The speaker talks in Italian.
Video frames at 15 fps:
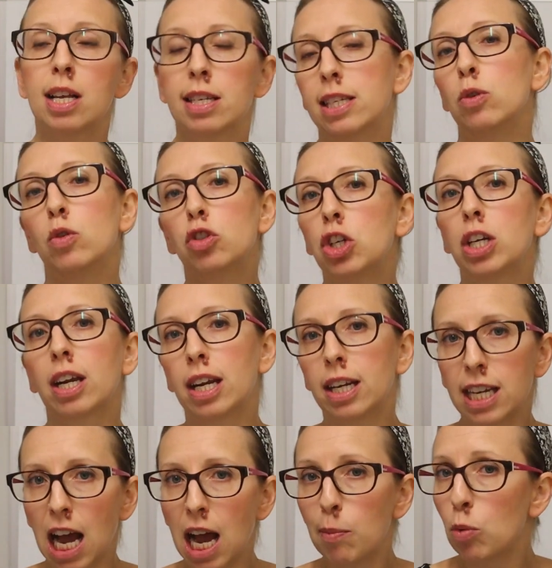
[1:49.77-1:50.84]
se noi ci
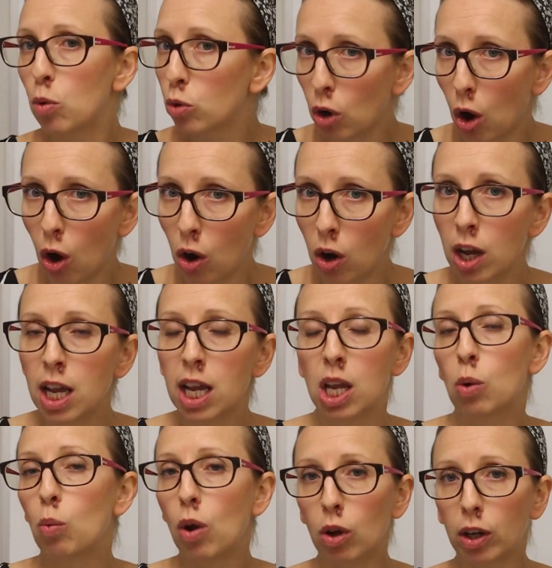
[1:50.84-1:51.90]
crediamo o no
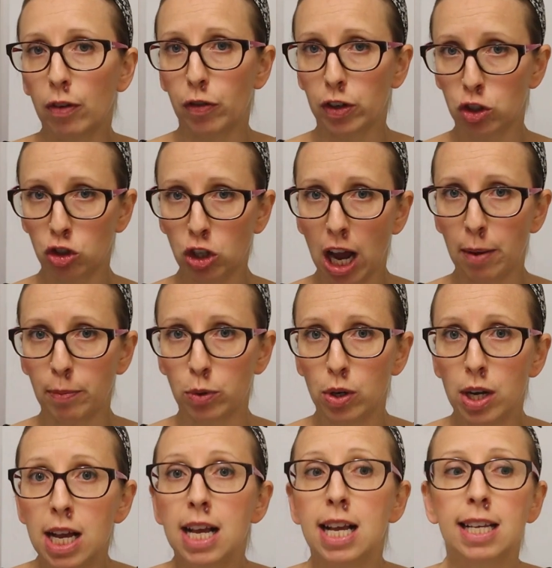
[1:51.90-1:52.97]
in quello che
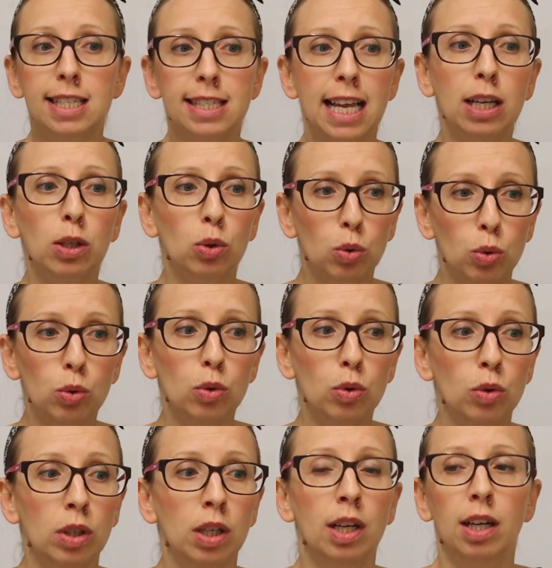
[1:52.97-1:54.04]
facciamo se
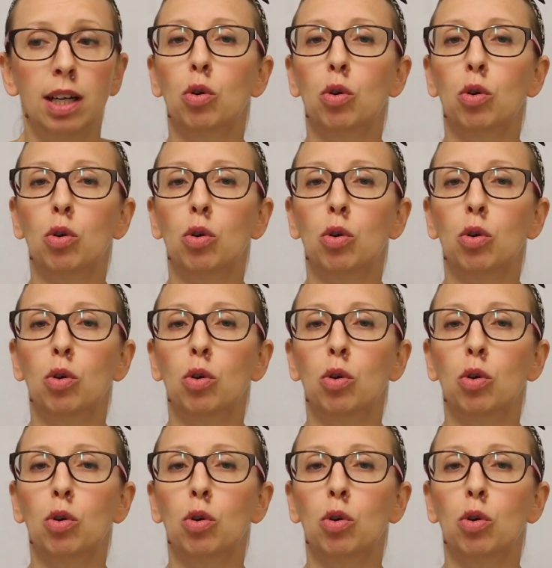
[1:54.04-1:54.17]
tu